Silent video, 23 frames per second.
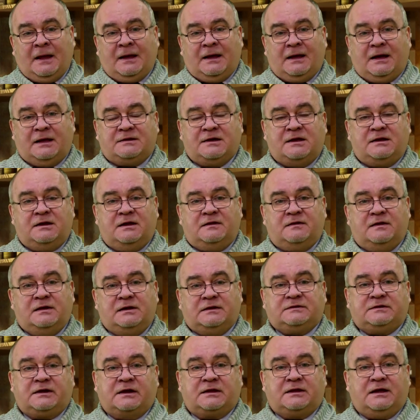А день недели —
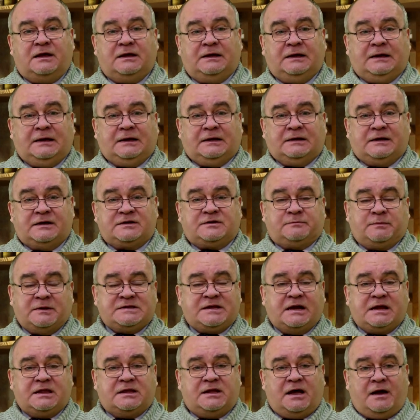среда, значит, по
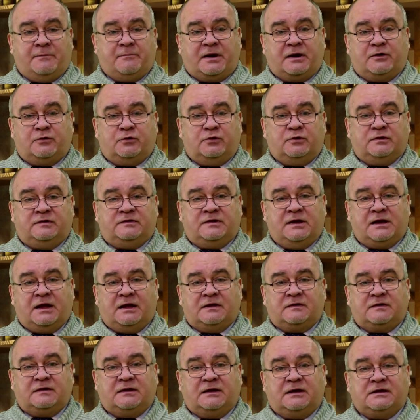средам проходят
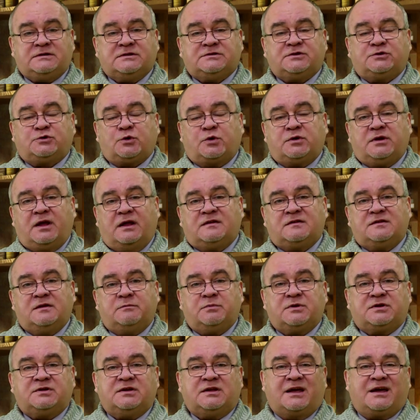занятия. Если затрудняетесь,
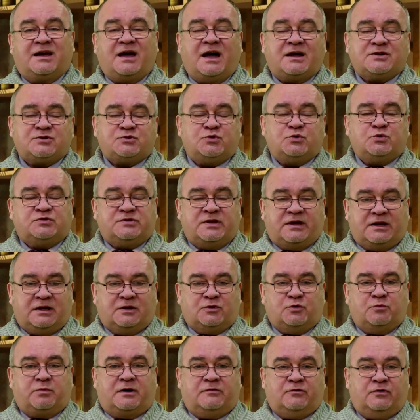напишите. Каждую
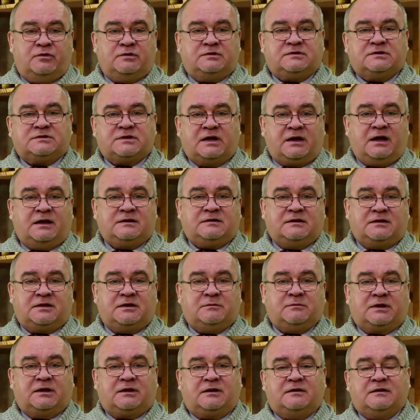среду проводятся занятия
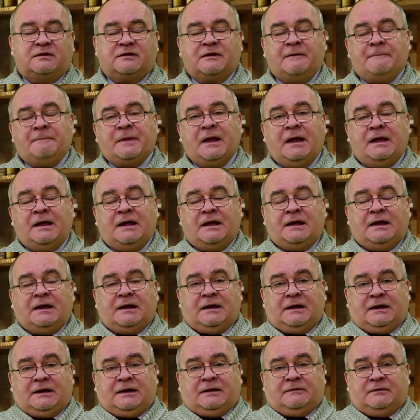там какие-то.
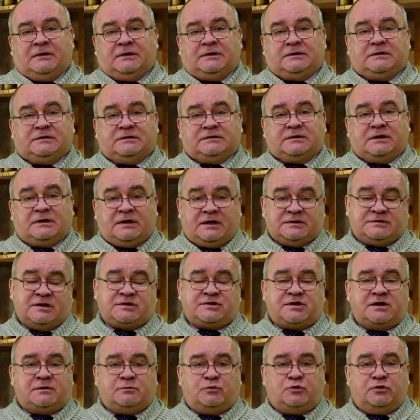Вот согласно
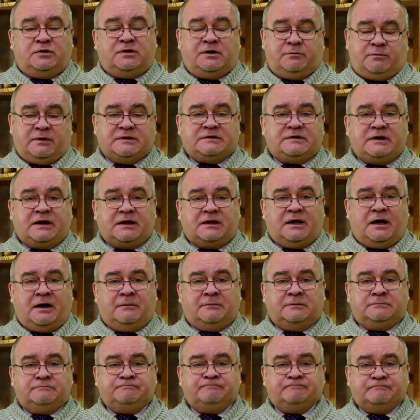чему и по
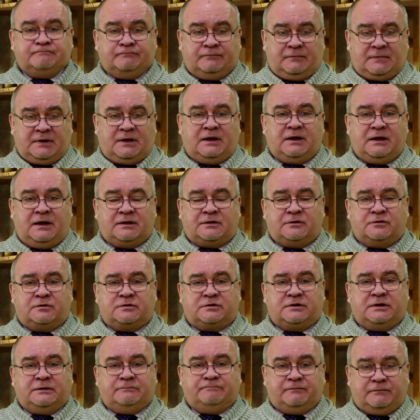средам. И это
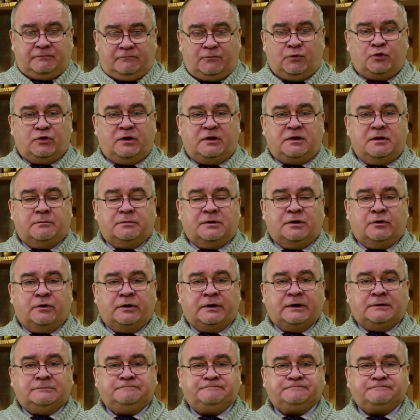уже будет неплохо.